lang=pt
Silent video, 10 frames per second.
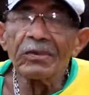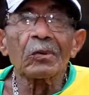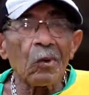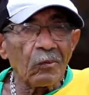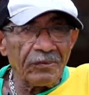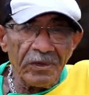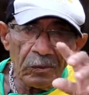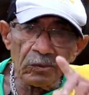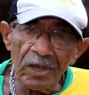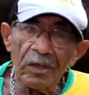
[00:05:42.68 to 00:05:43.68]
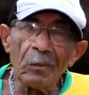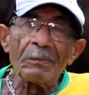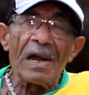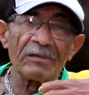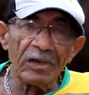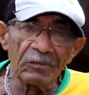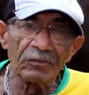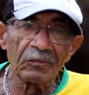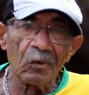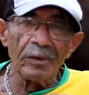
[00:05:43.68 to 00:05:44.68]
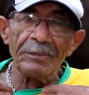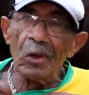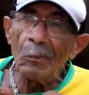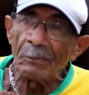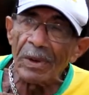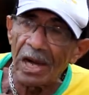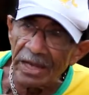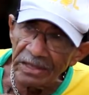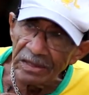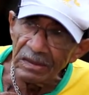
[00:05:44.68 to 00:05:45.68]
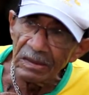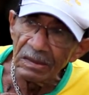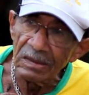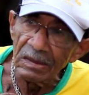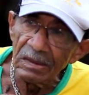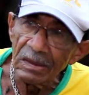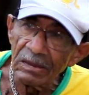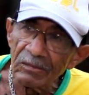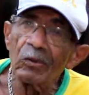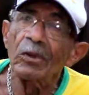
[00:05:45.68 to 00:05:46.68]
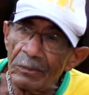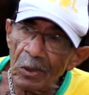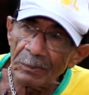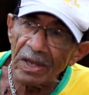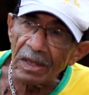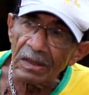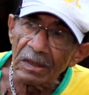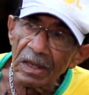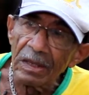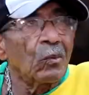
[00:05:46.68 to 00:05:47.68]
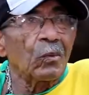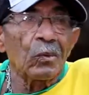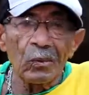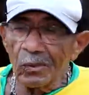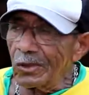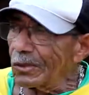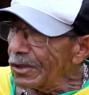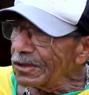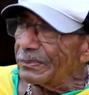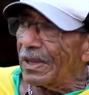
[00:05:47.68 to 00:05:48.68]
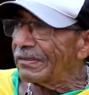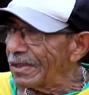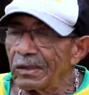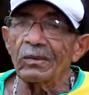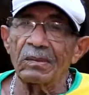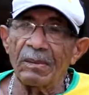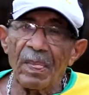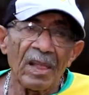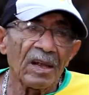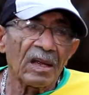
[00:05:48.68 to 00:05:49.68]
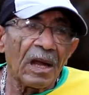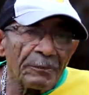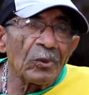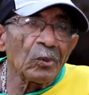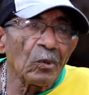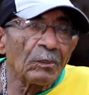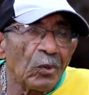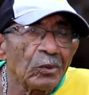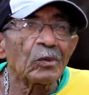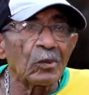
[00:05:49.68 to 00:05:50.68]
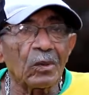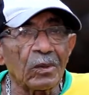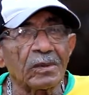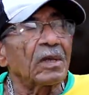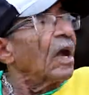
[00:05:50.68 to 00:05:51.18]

ficou o filho dele, o Pavão foi meu pai, foi o meu pai. O, o João José Pavão apoiou muito nós.